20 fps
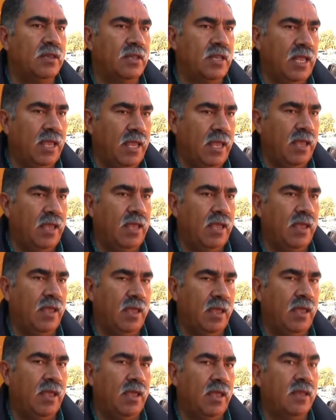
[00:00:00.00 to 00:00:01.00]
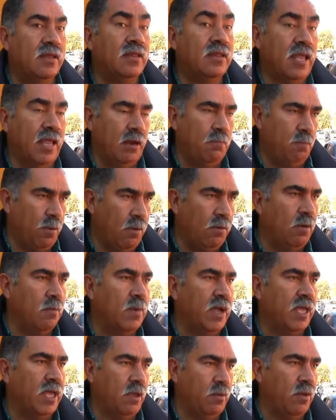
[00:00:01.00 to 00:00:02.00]
de del pueblo
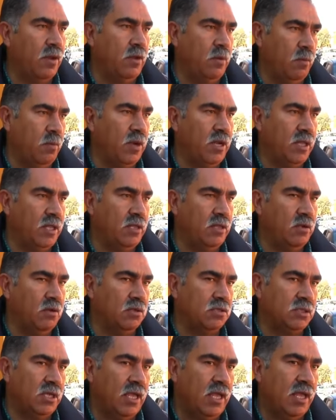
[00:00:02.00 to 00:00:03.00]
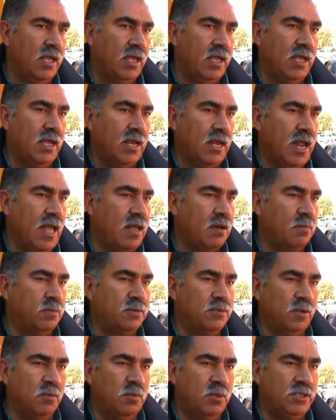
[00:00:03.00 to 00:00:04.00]
mágico en nombre de Dios. Y claro,
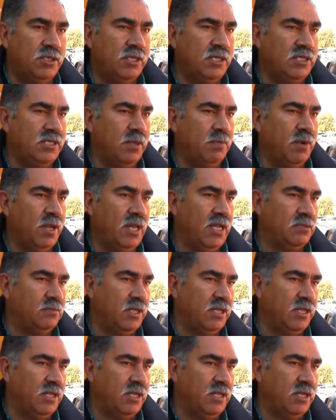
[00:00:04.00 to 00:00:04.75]
pues son muchísimas las